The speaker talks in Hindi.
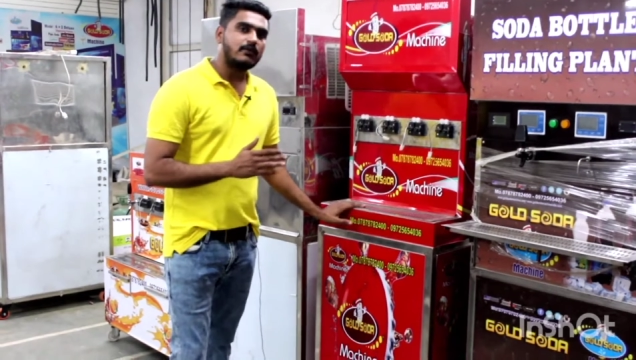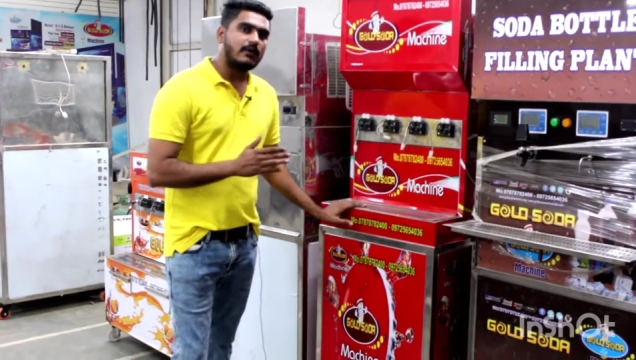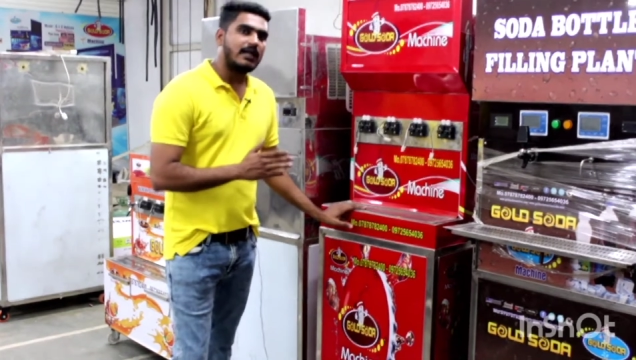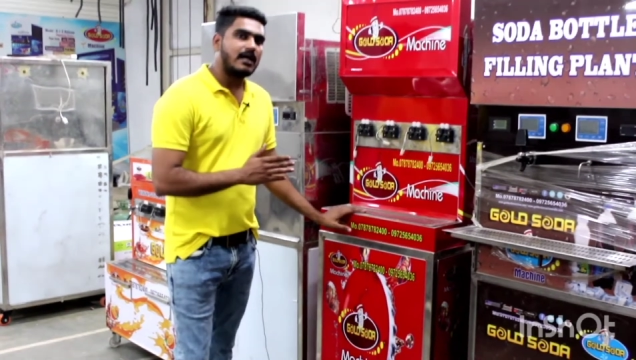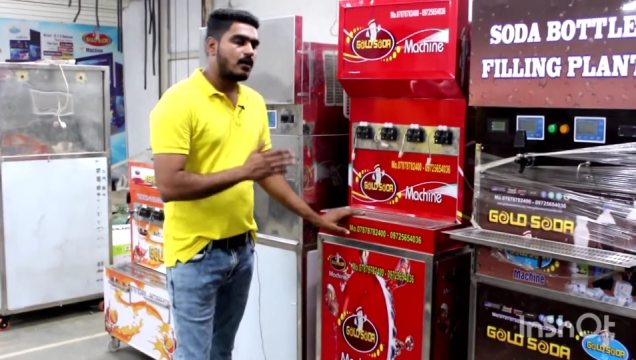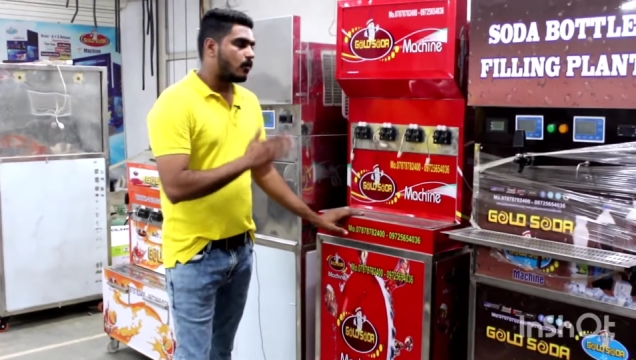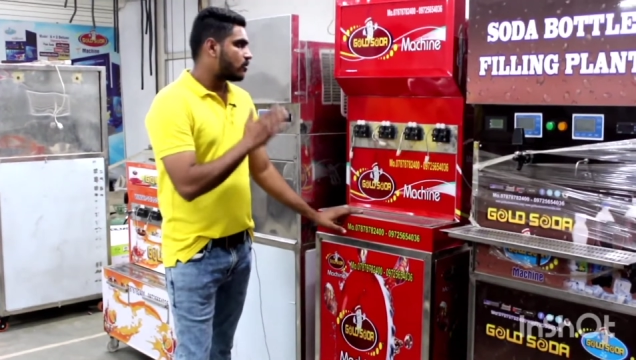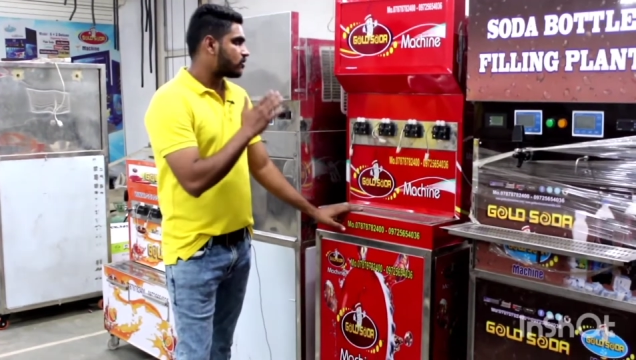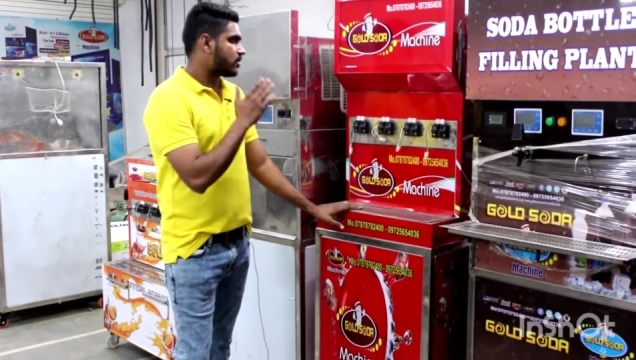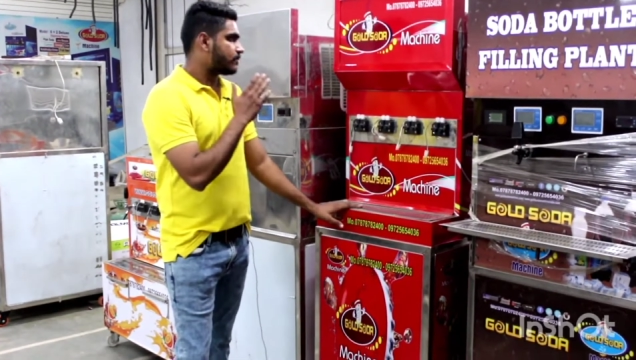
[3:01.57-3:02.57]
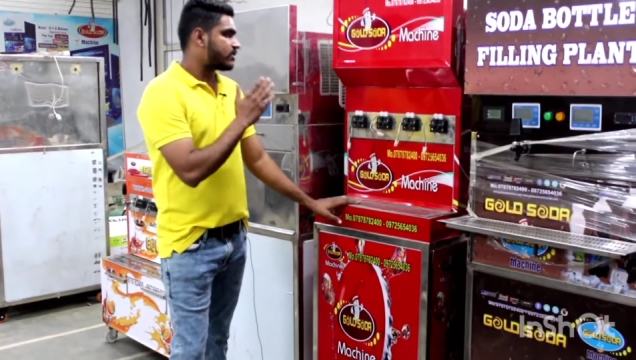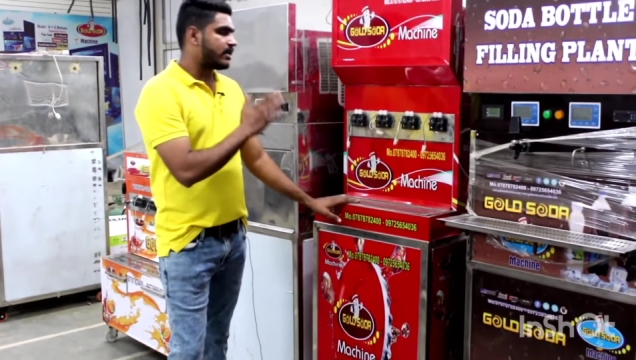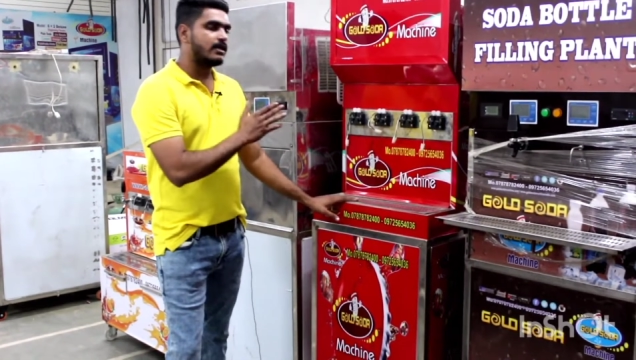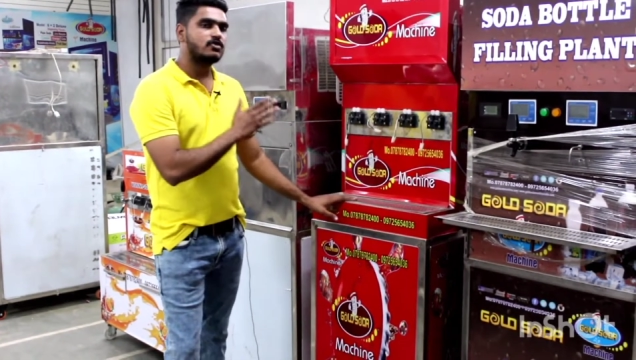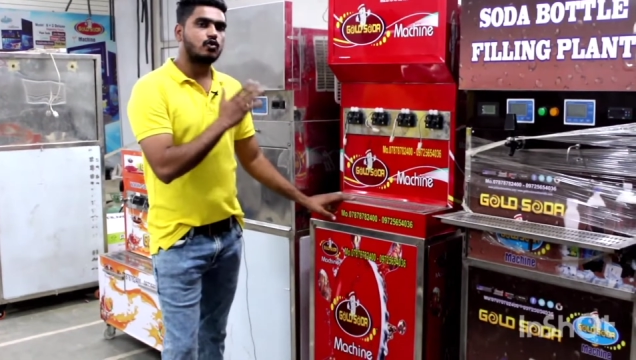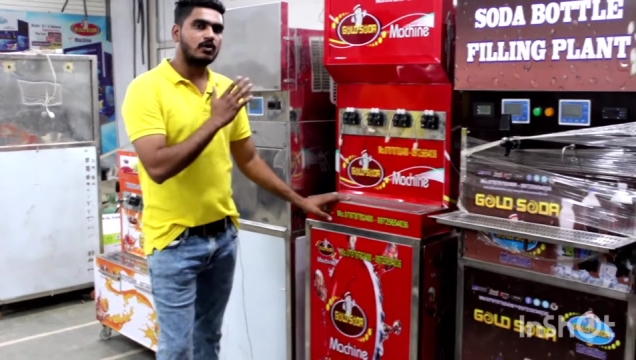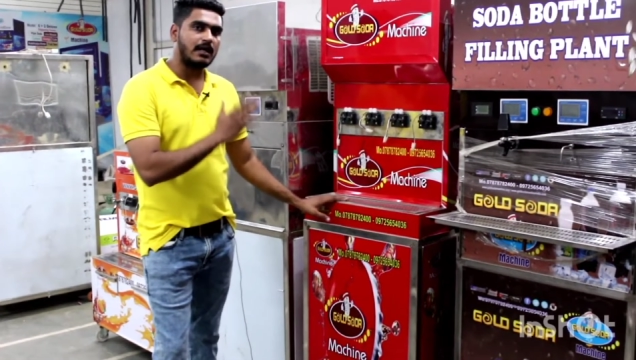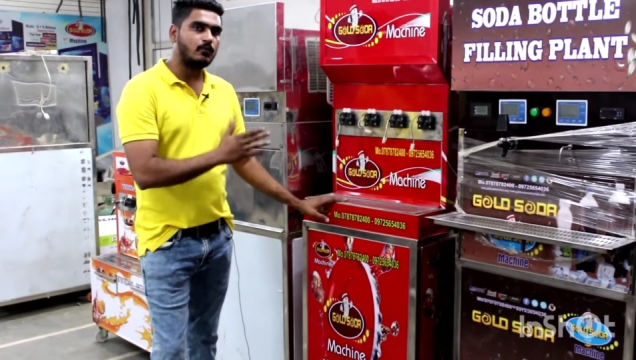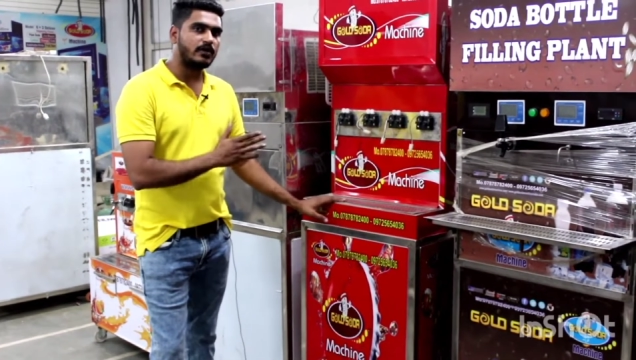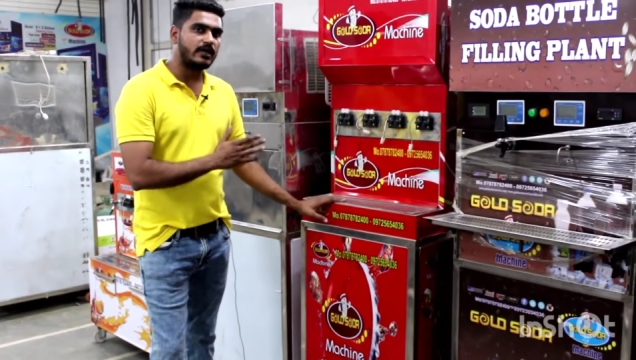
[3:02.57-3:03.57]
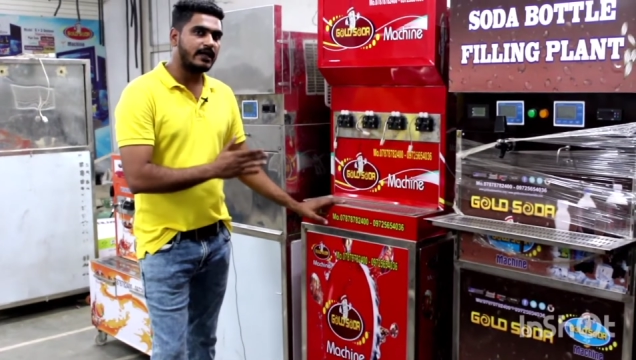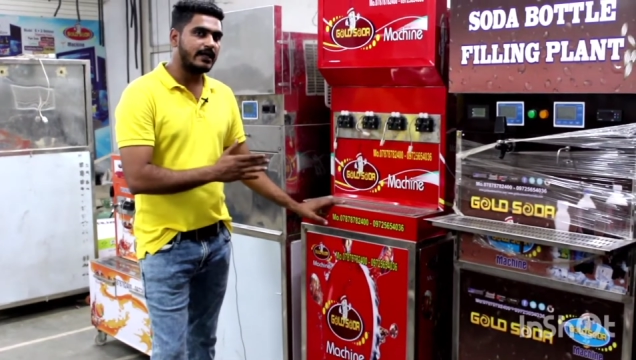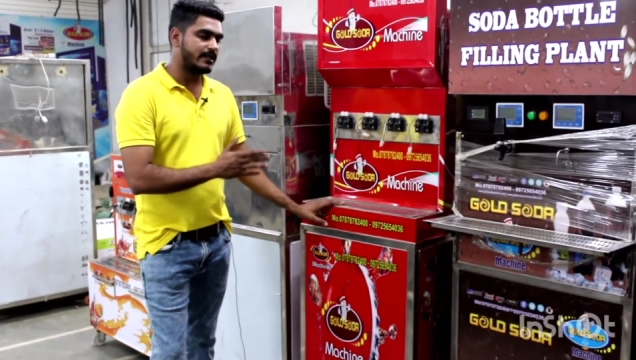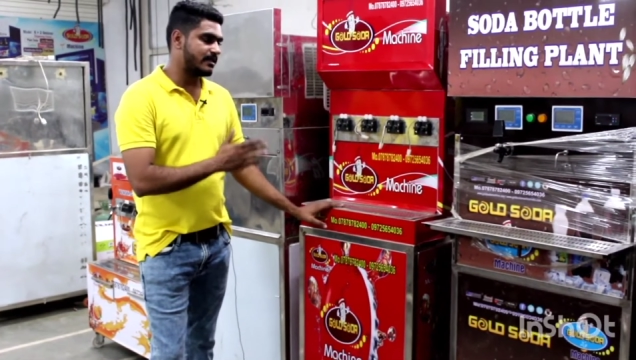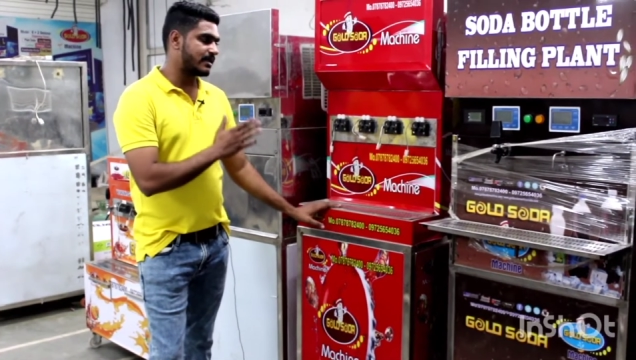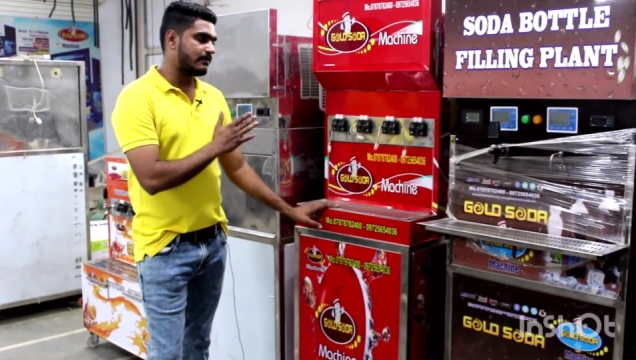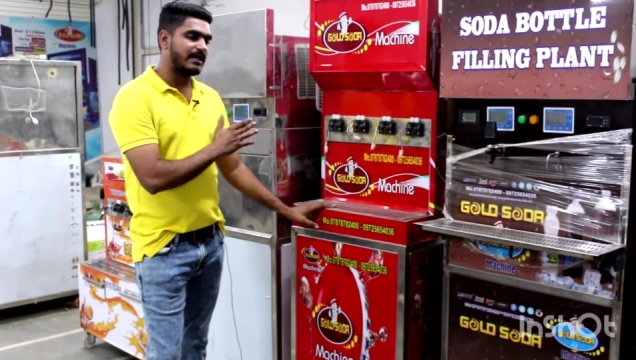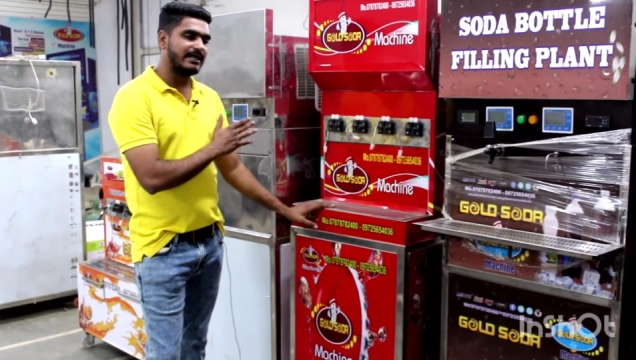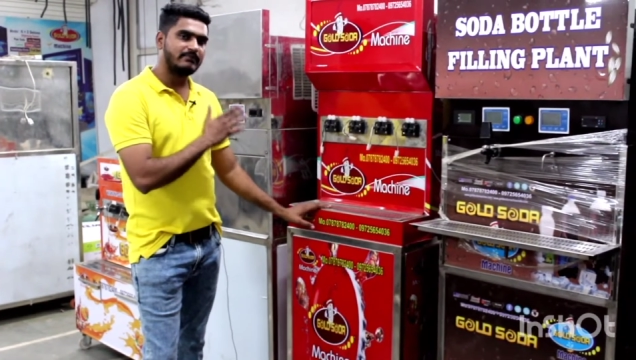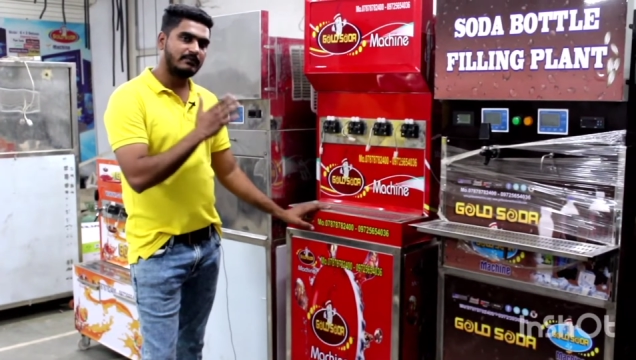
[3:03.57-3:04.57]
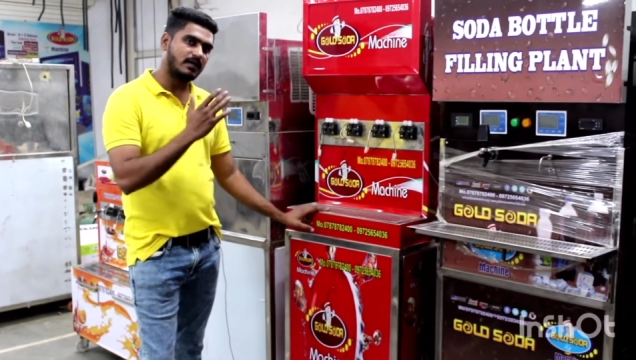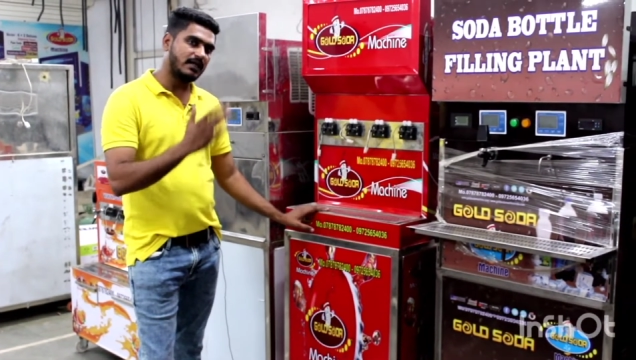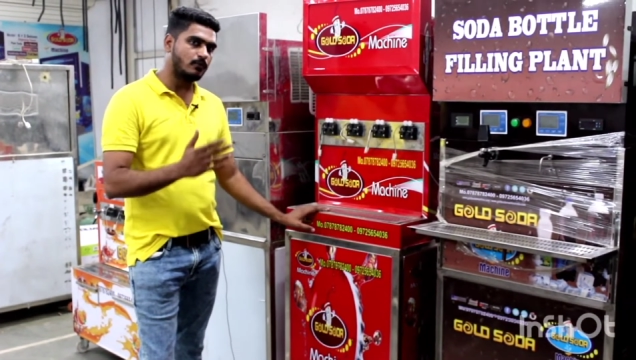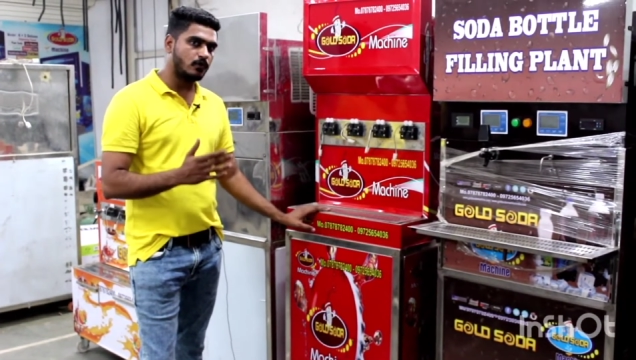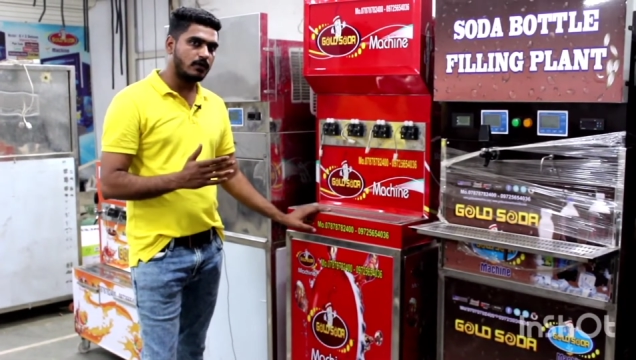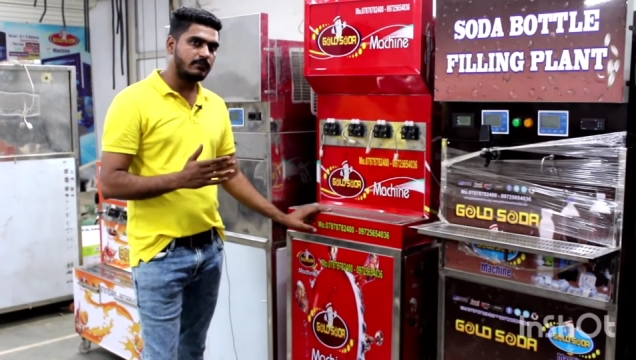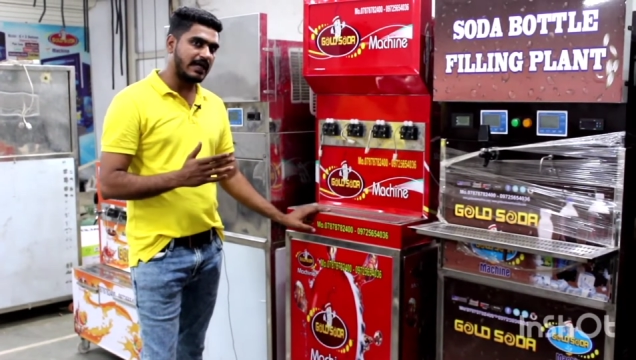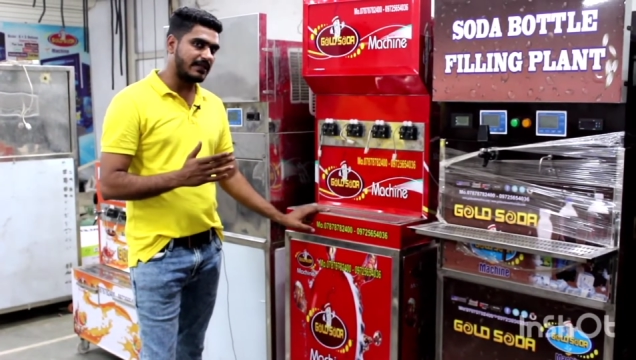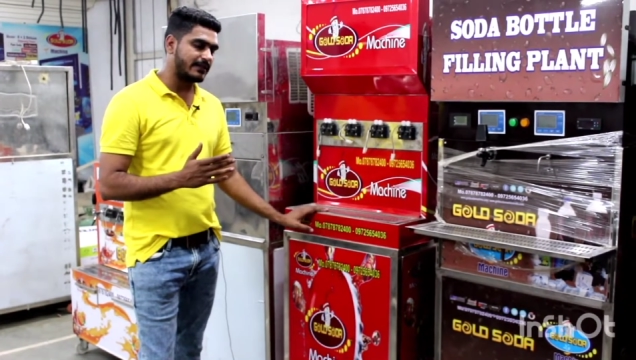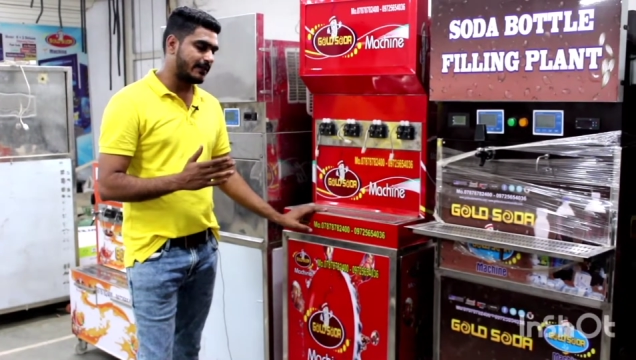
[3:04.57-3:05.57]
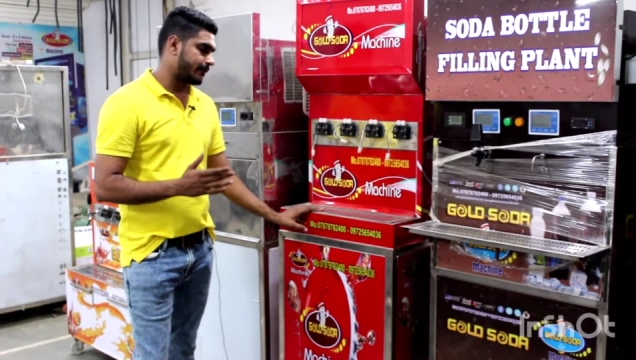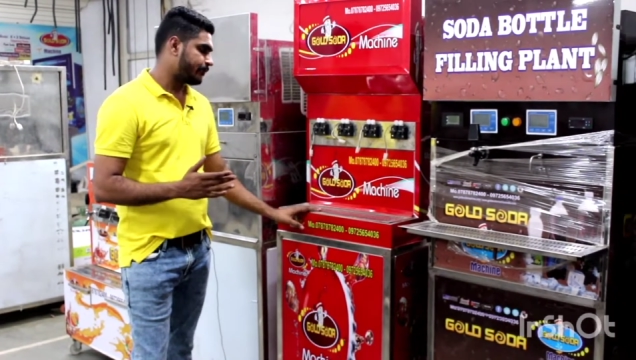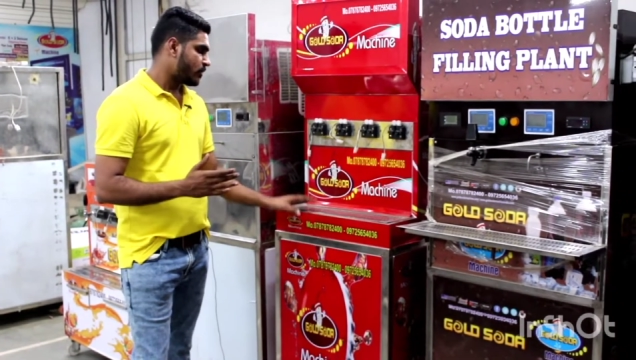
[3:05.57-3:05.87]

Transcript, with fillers: वाला और सबसे छोटा मॉडल है इसके बाद में बड़े मॉडल भी आते हैं